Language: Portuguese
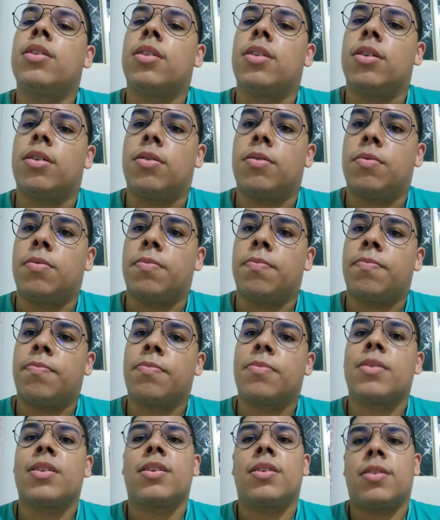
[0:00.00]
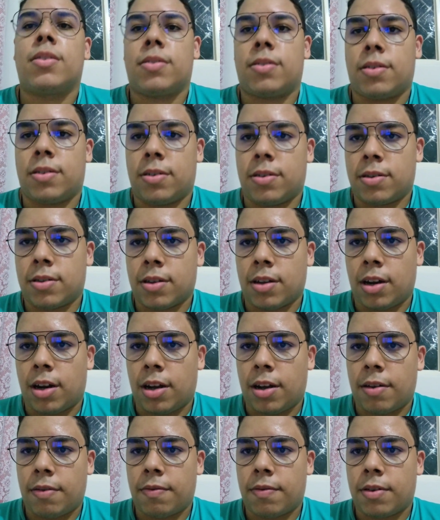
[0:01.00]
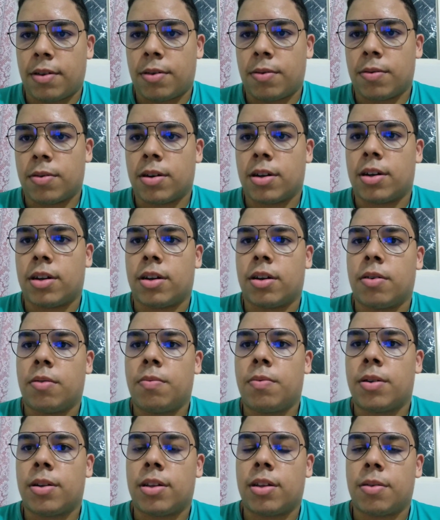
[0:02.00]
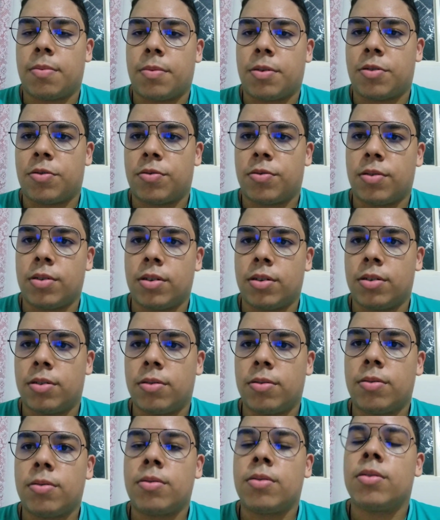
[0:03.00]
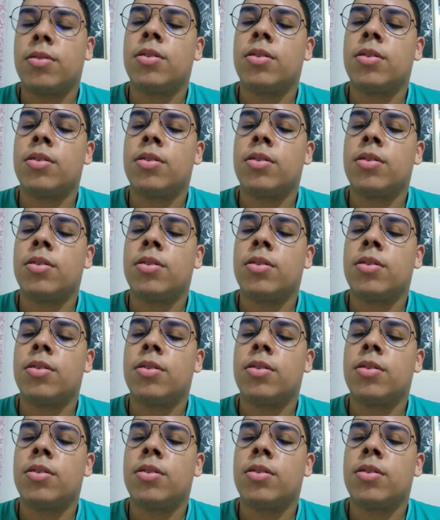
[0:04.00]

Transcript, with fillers: Então, se inscreve aí no canal pra tá me ajudando.